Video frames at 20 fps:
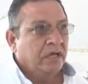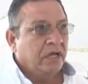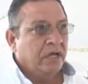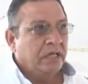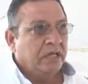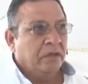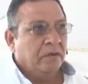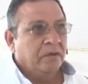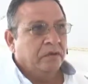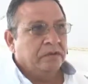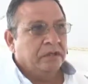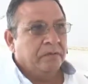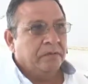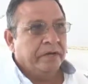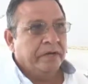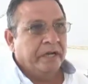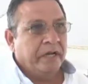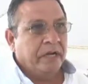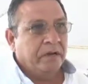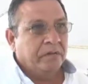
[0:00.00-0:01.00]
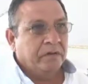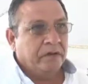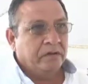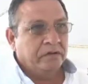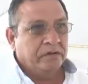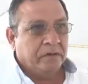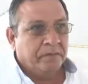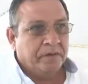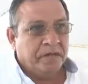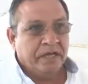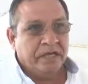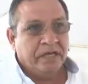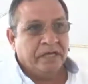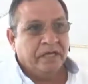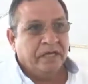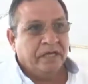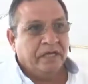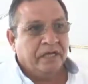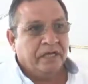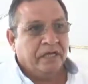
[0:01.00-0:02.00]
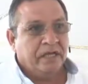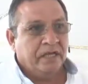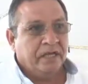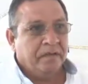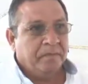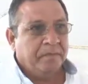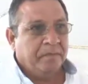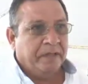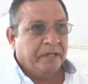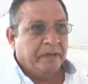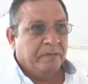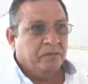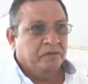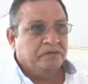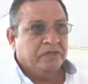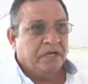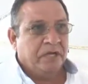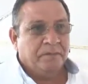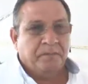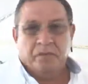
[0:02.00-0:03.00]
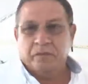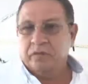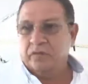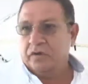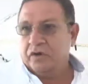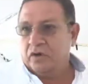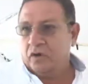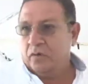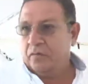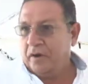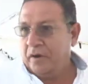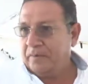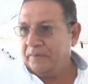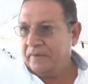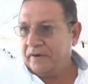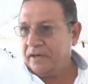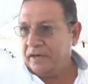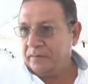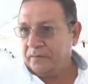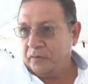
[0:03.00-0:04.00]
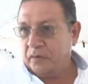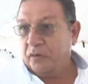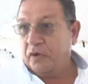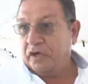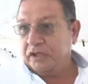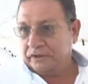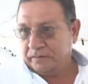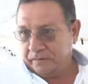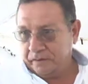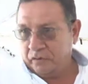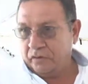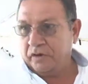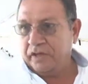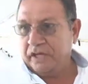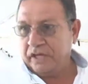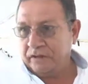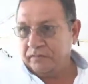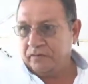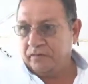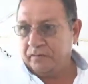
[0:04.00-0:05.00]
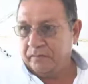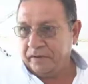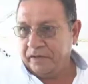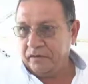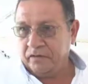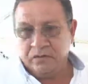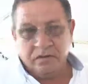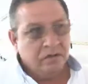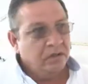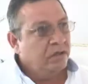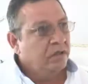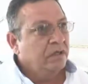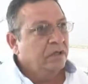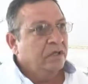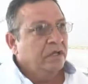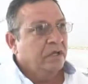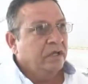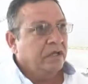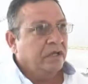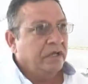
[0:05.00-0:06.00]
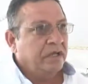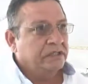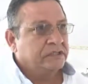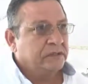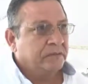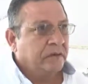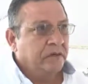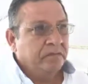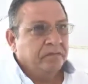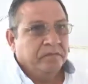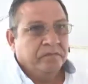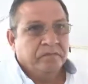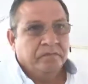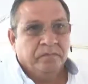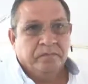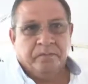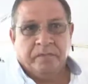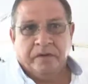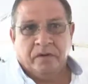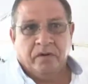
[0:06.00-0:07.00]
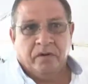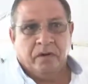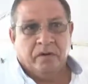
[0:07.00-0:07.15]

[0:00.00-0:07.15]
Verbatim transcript: y de otra manera, bueno, también eh, eh, pedimos el apoyo a Comapa por una también unidad de bombeo y este, bueno, pero